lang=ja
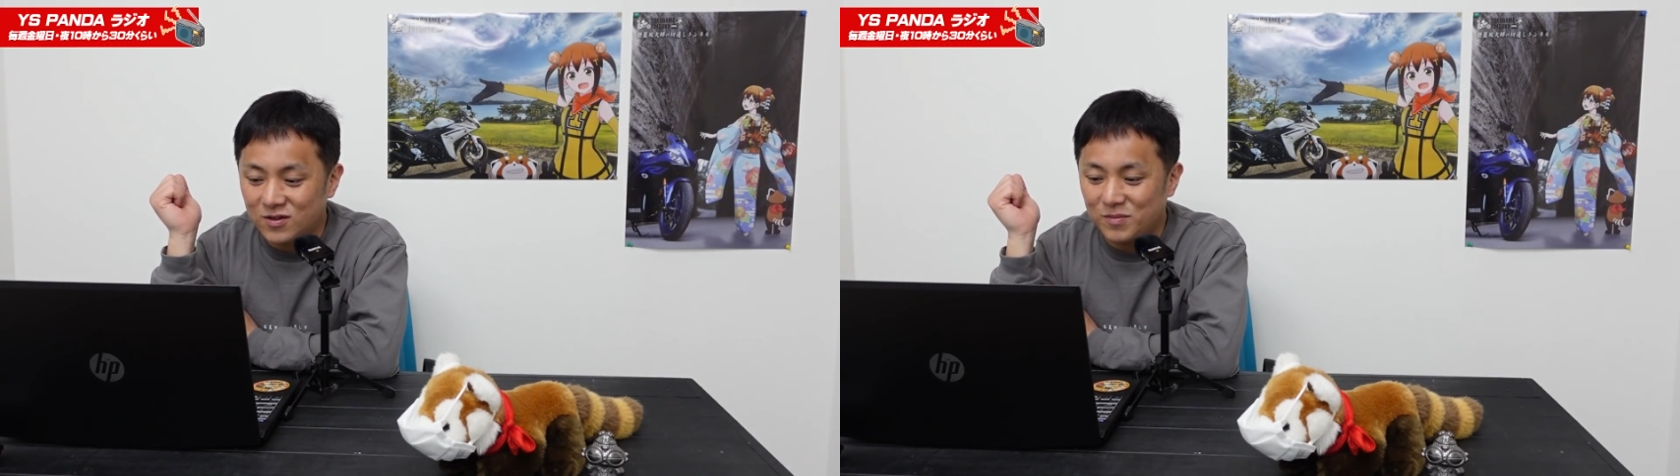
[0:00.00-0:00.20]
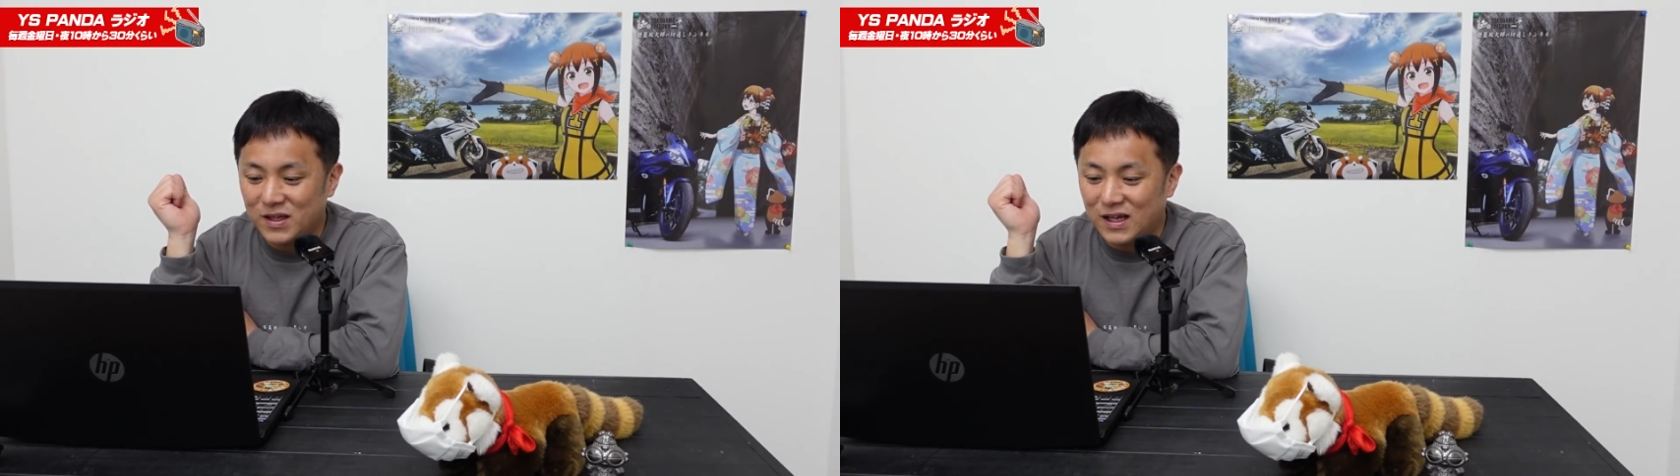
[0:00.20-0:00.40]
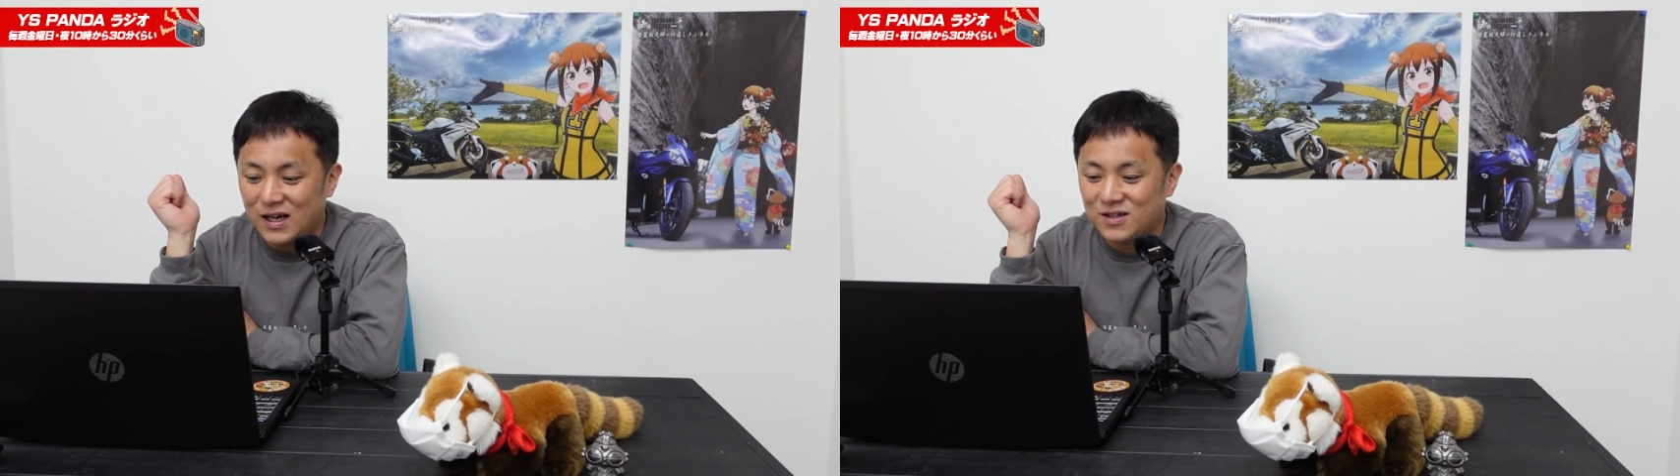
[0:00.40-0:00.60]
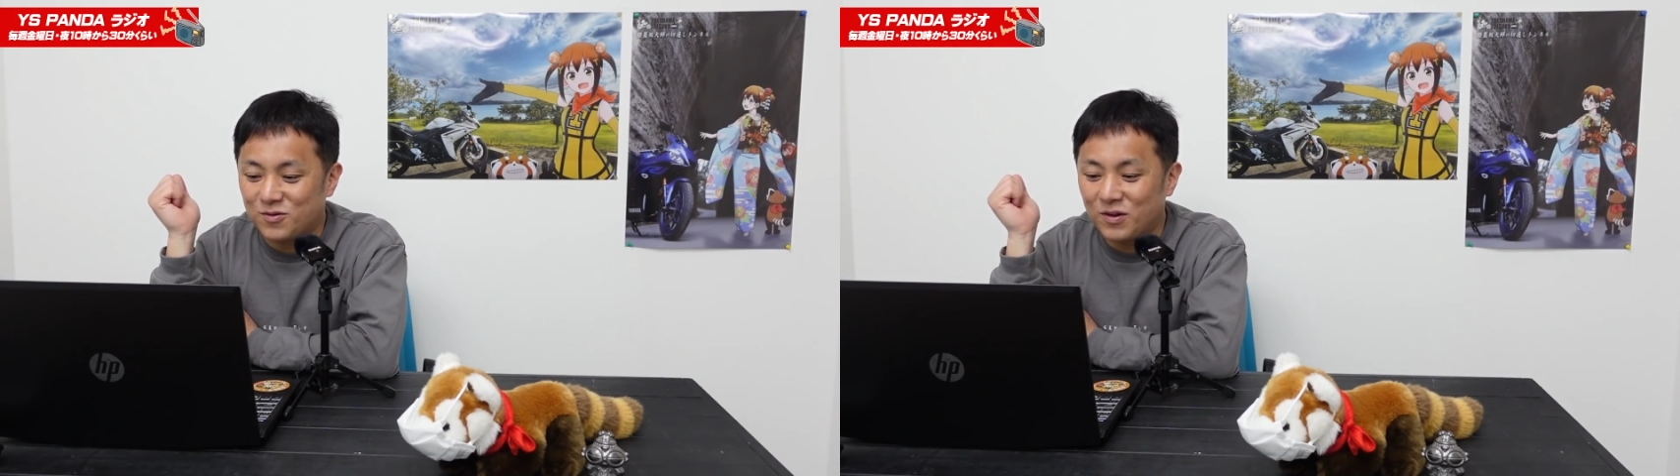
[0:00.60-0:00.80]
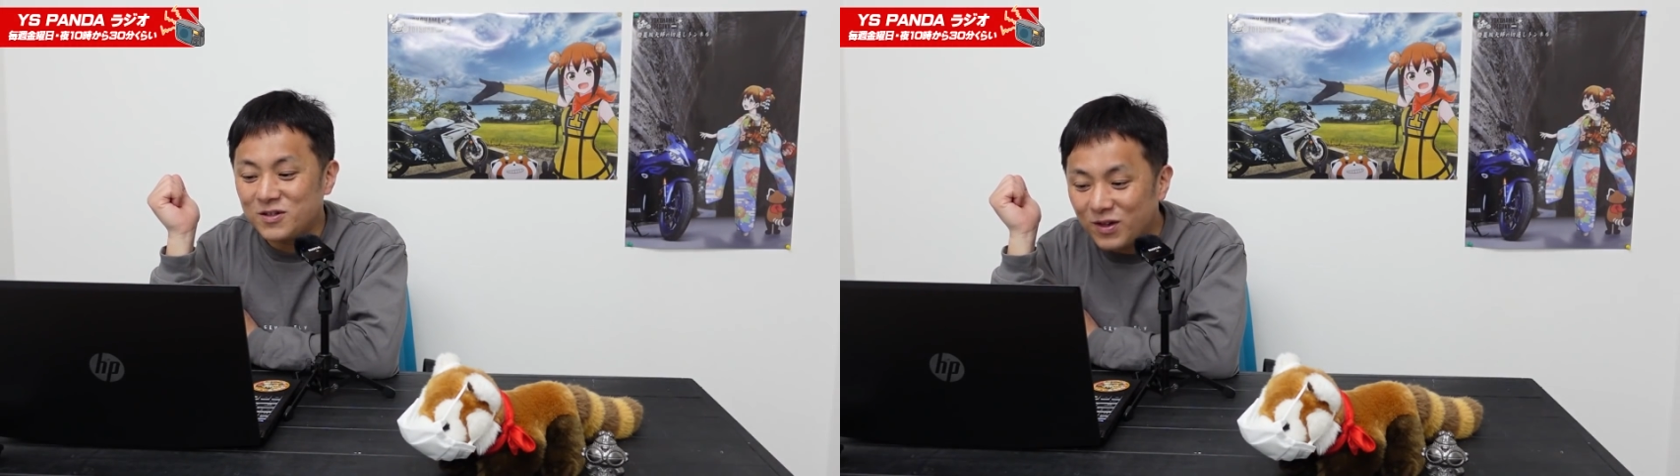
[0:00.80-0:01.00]
また、
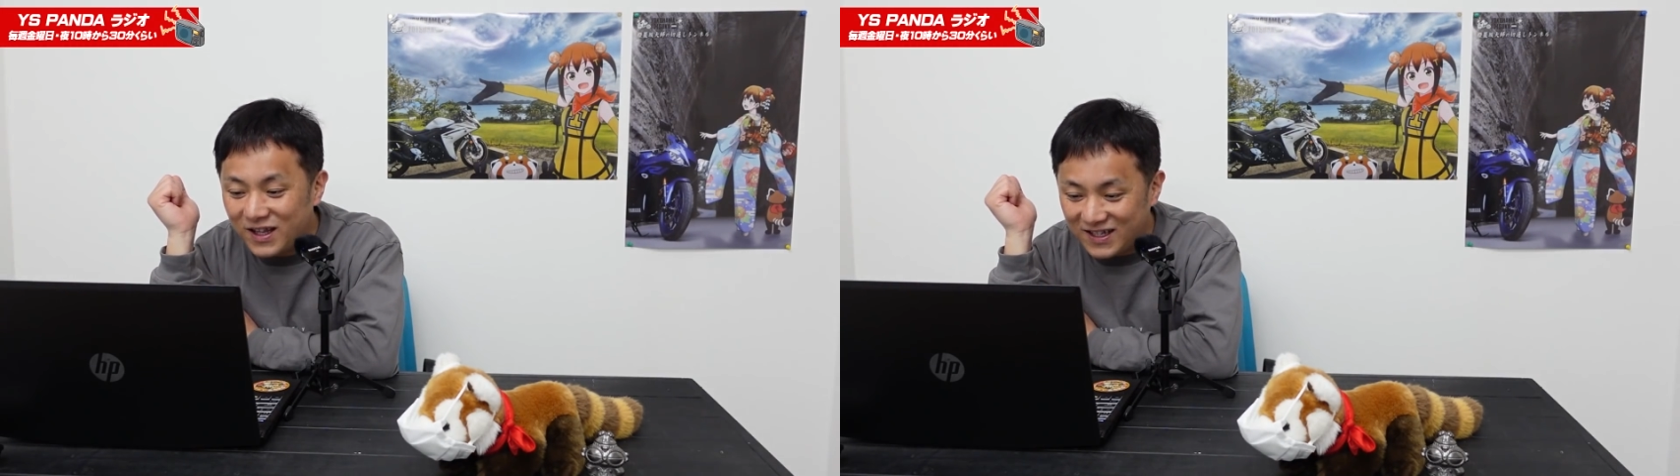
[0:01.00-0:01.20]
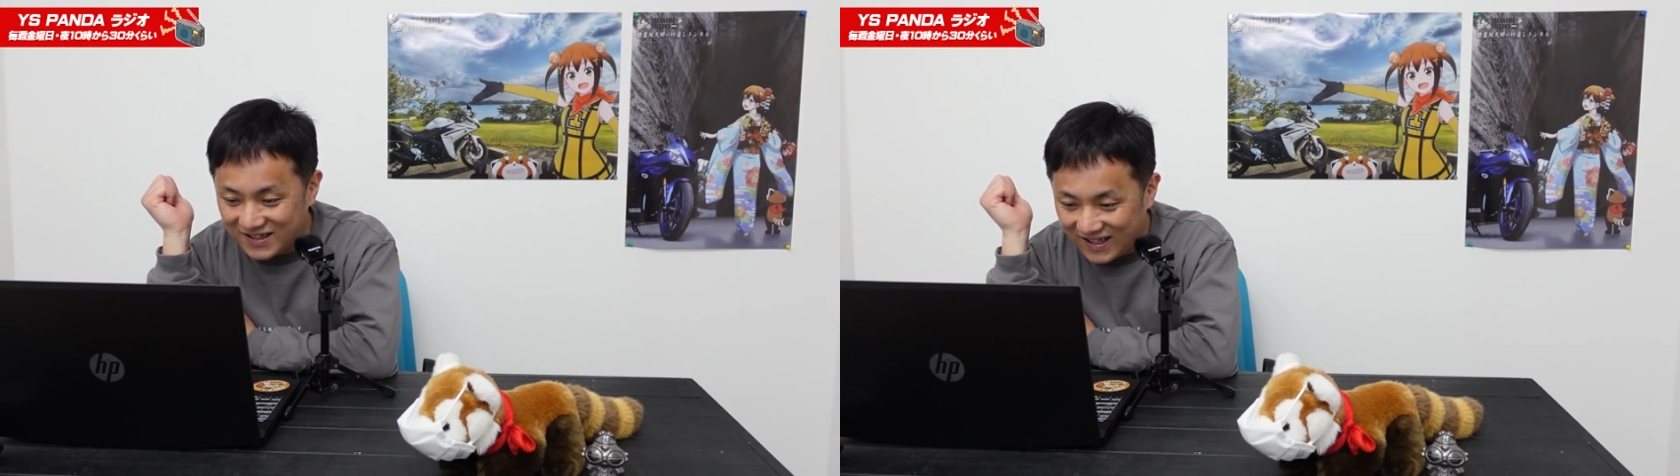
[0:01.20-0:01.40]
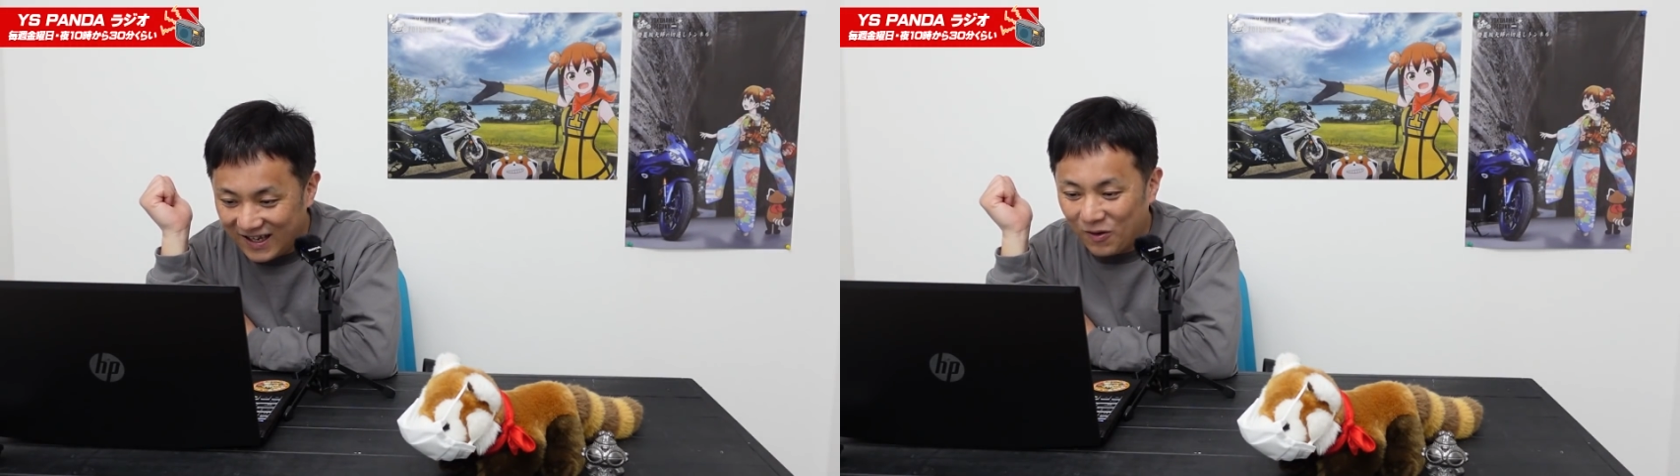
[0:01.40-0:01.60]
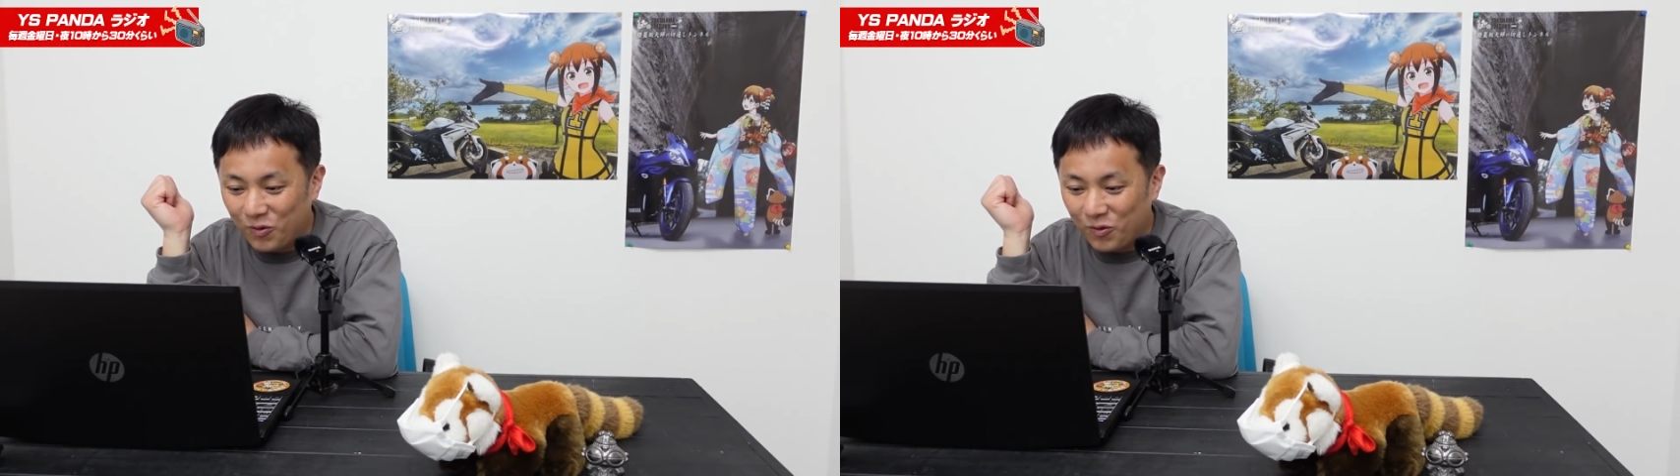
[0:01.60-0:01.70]
それはそれでですね、